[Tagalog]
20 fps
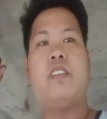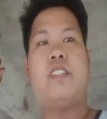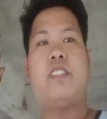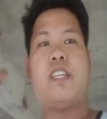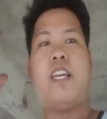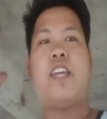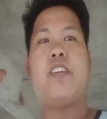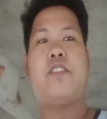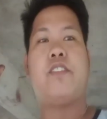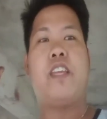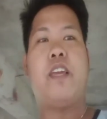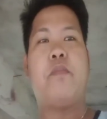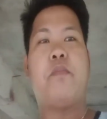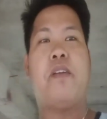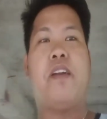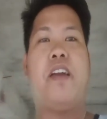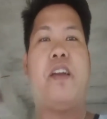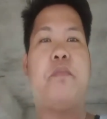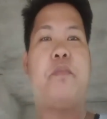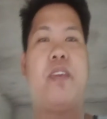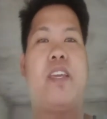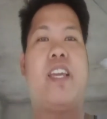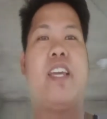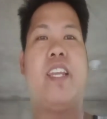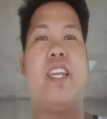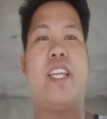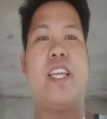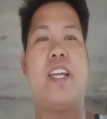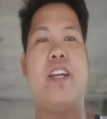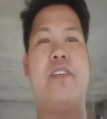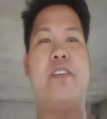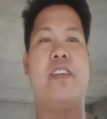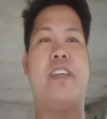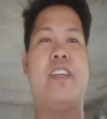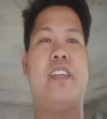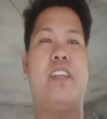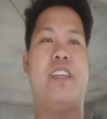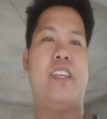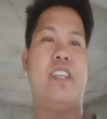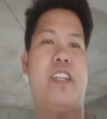Siya, yun nga mga kamekanika,
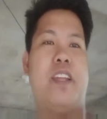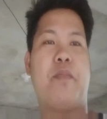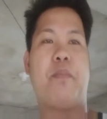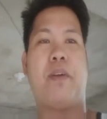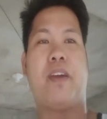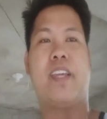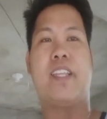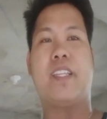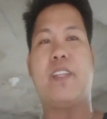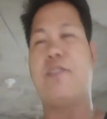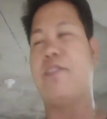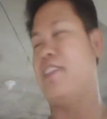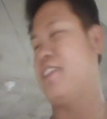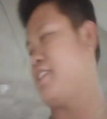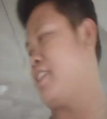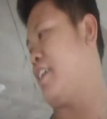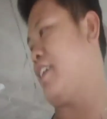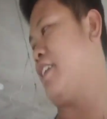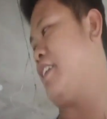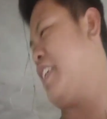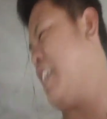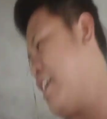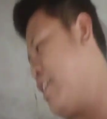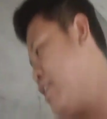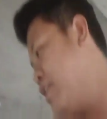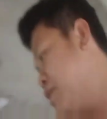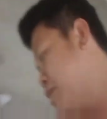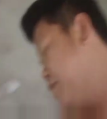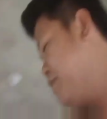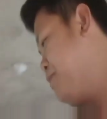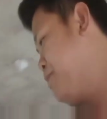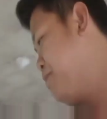eh, napakita ko na sa inyo